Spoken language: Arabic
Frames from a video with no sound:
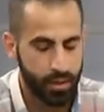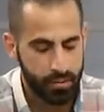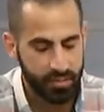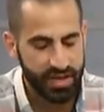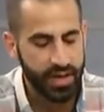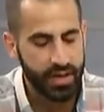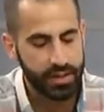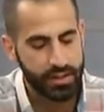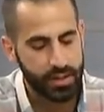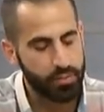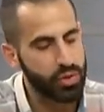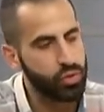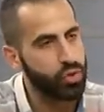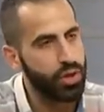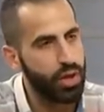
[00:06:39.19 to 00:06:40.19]
بدايه
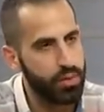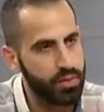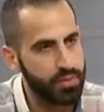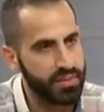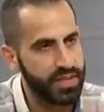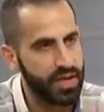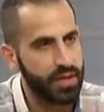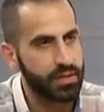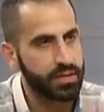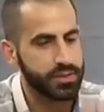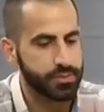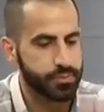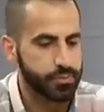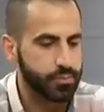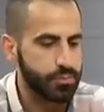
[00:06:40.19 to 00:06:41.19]
من طلاب
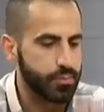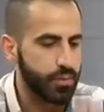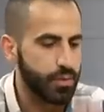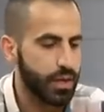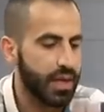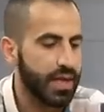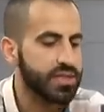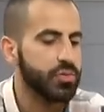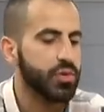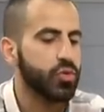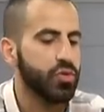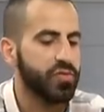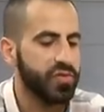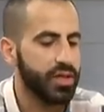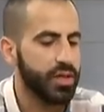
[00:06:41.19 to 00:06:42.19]
المدارس لازم
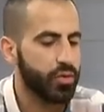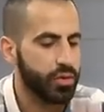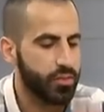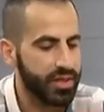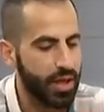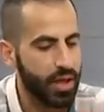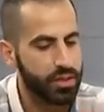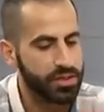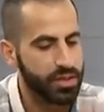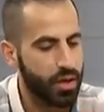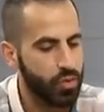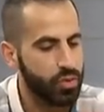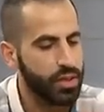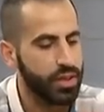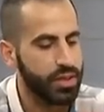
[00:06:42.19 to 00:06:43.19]
يكون في دوري مدارس
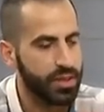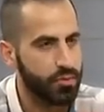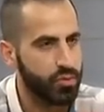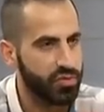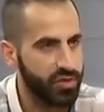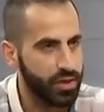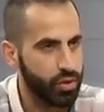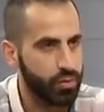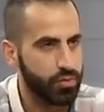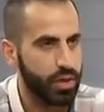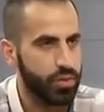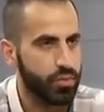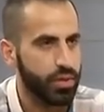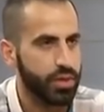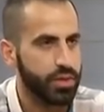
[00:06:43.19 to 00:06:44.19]
قوي يهتموا فيهم
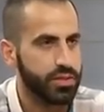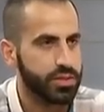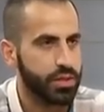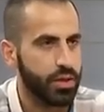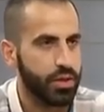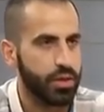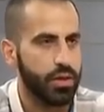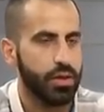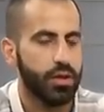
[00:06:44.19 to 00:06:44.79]
للاولاد الصغار